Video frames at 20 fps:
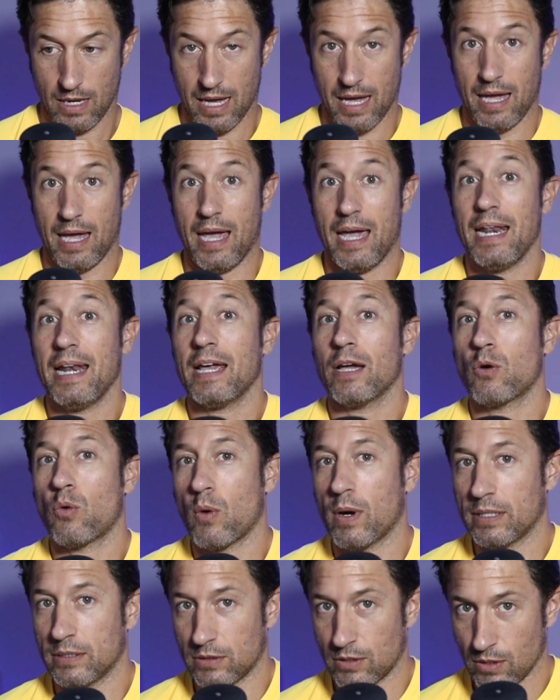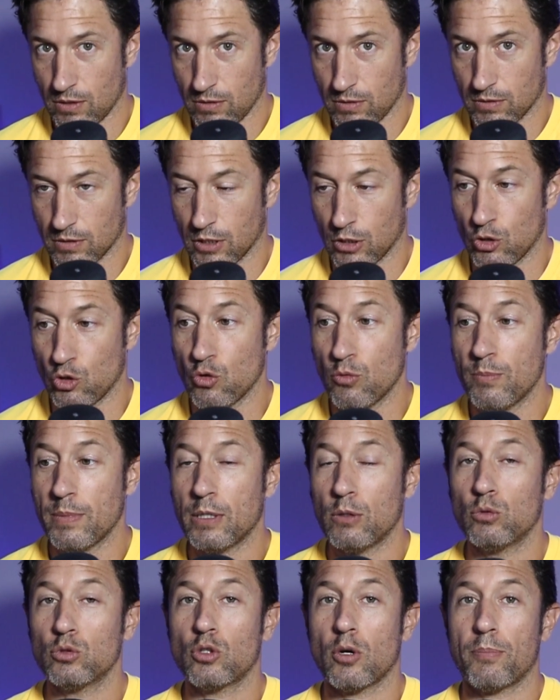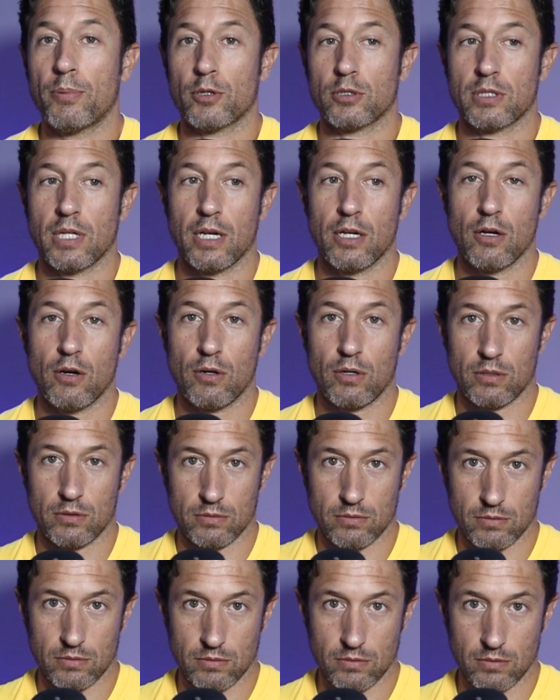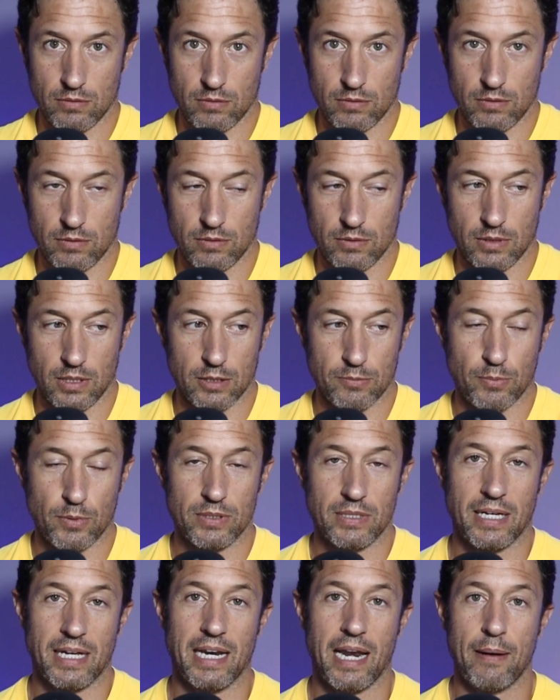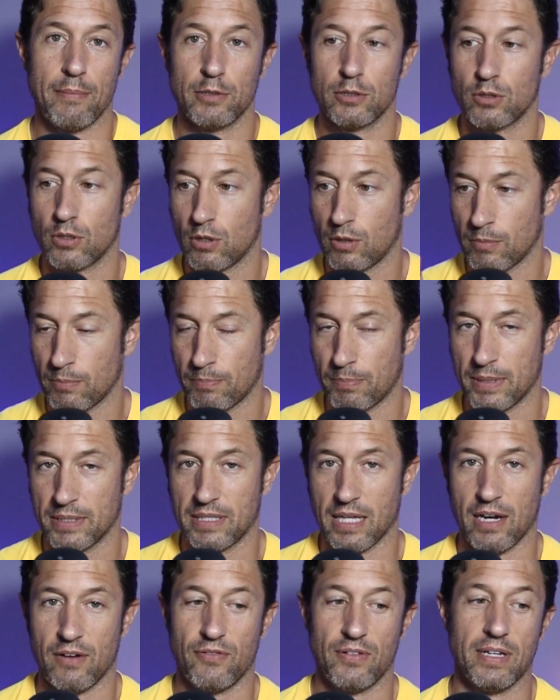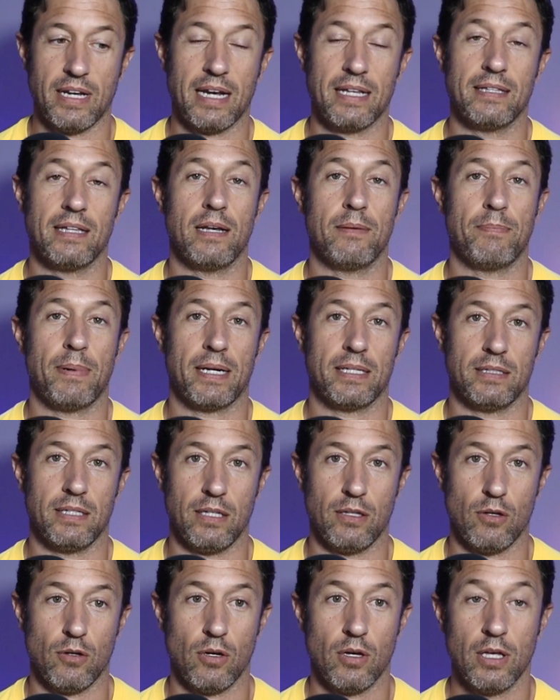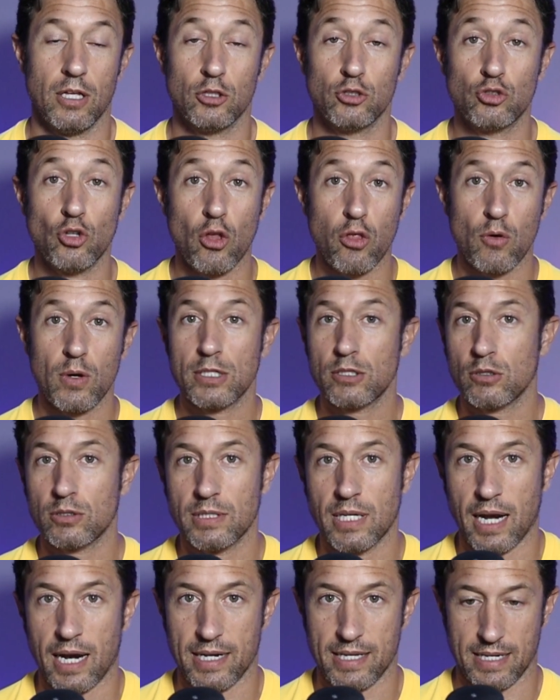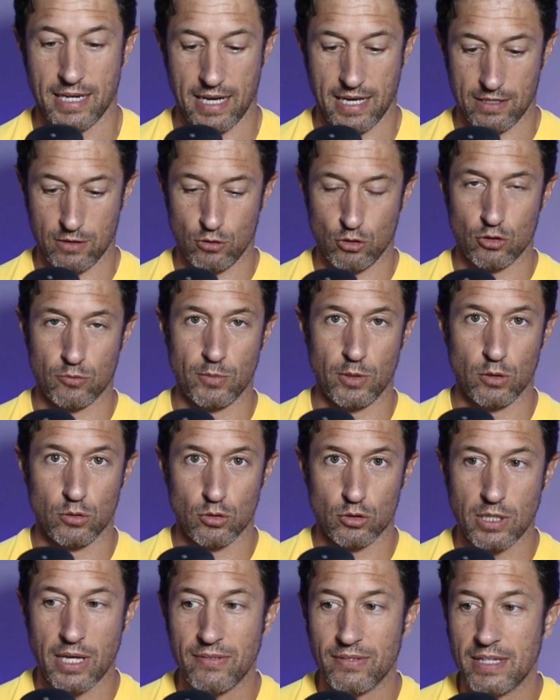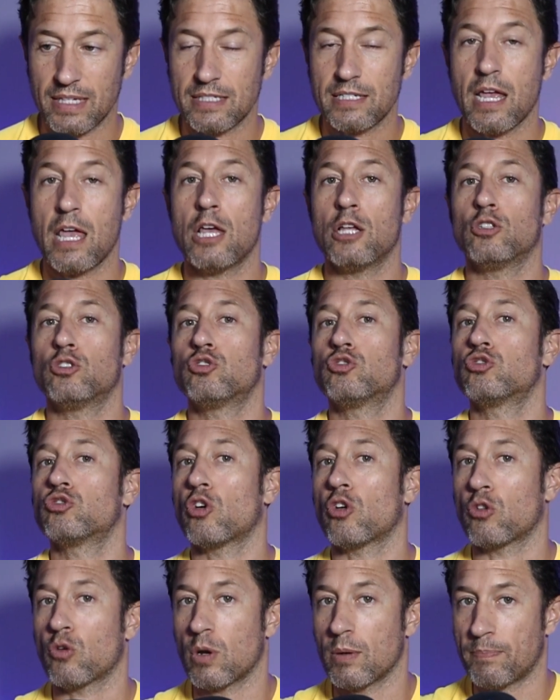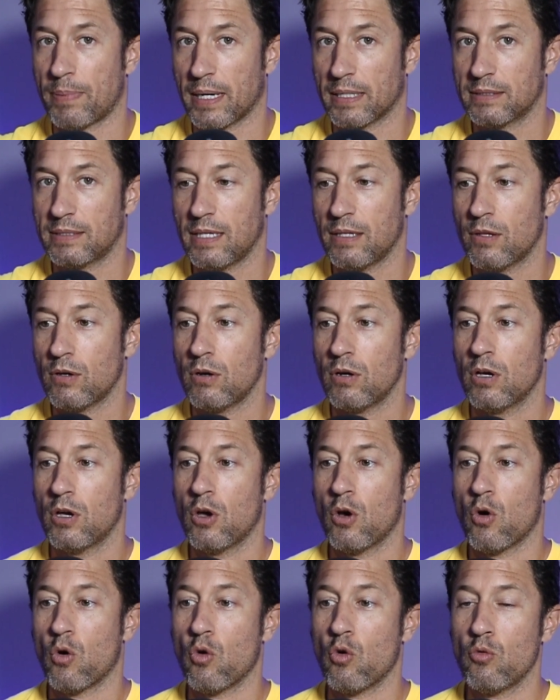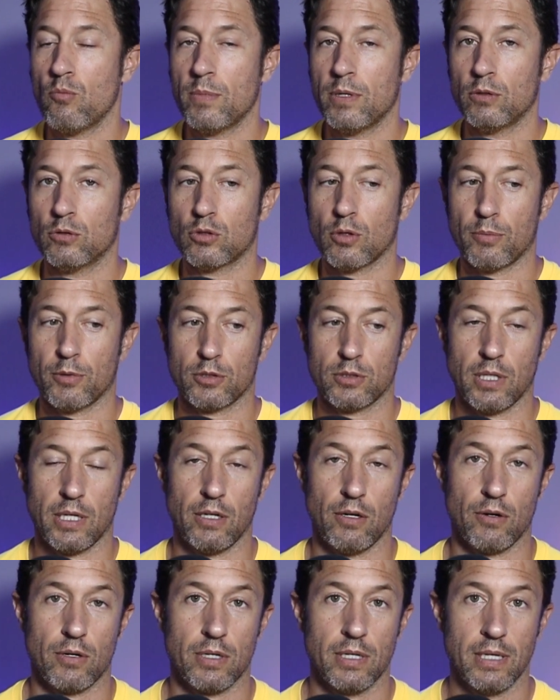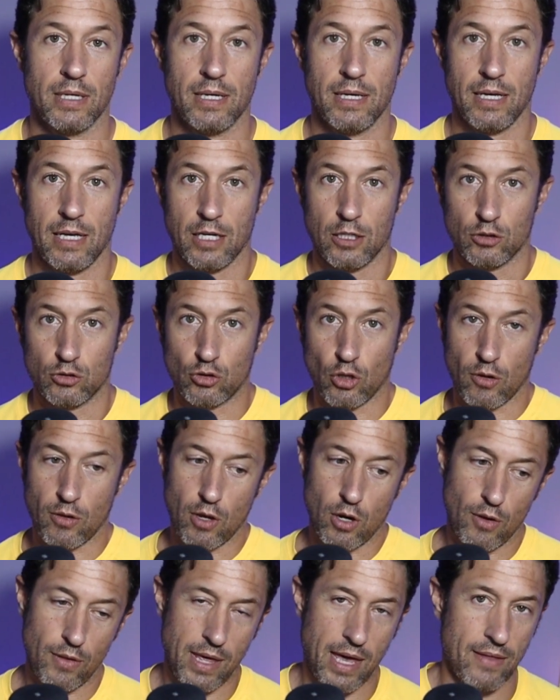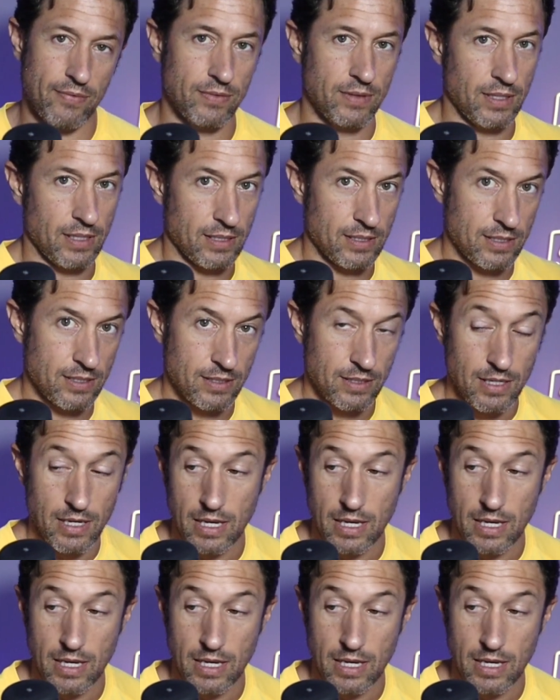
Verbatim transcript: el encuentro y un minuto posterior después de que el árbitro pita el final del partido. Todo eso es de la liga. Dos minutos antes, todo el partido, un minuto posterior. Todo lo de antes,